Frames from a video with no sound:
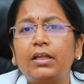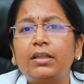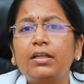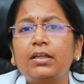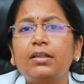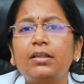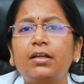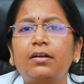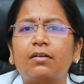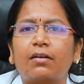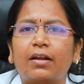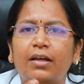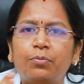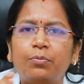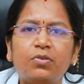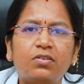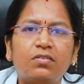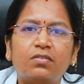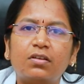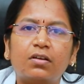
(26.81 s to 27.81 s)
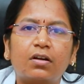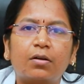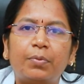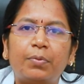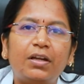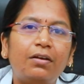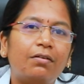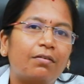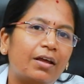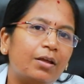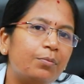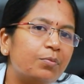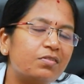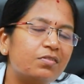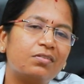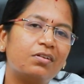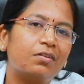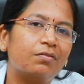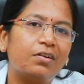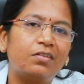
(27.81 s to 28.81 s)
எந்தெந்த ட்ரைமிஸ்டர் அப்படின்னு
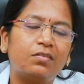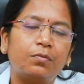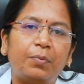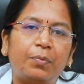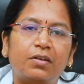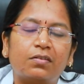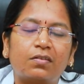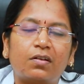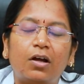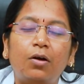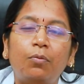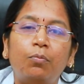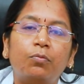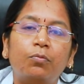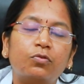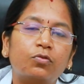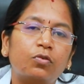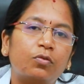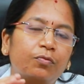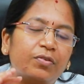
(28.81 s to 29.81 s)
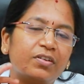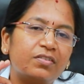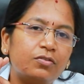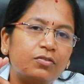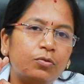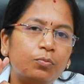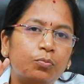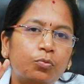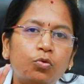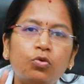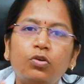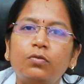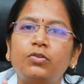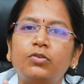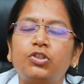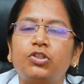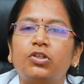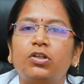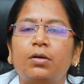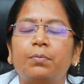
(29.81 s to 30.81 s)
ட்ரைமிஸ்டர் வைஸ் பேசலாம் ஸோ ஃபஸ்ட்டு மூணு
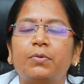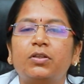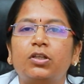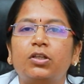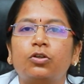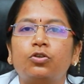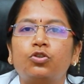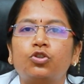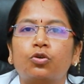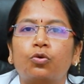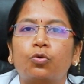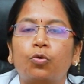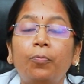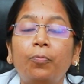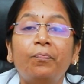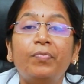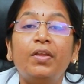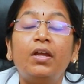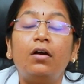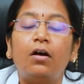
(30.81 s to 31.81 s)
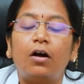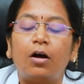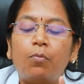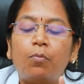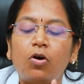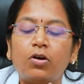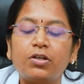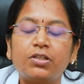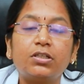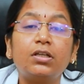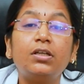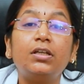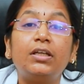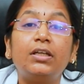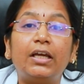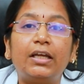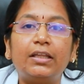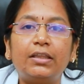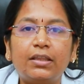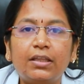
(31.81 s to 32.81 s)
விஷயம் நம்ம தெரிஞ்சுக்கணும் அபாஷன்
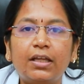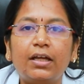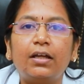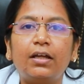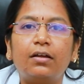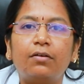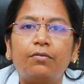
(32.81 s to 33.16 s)
எந்த